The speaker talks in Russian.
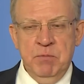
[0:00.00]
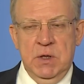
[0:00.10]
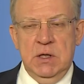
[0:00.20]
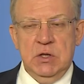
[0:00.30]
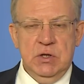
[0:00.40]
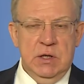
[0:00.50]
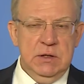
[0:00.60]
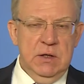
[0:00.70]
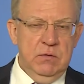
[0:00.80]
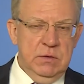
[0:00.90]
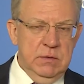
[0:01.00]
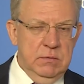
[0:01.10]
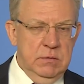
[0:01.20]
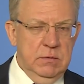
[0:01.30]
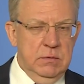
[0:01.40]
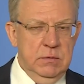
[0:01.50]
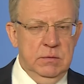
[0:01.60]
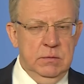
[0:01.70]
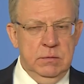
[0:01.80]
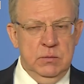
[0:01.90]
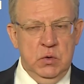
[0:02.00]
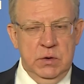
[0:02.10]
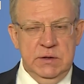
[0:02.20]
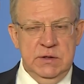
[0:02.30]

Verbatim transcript: И даже когда вот э, много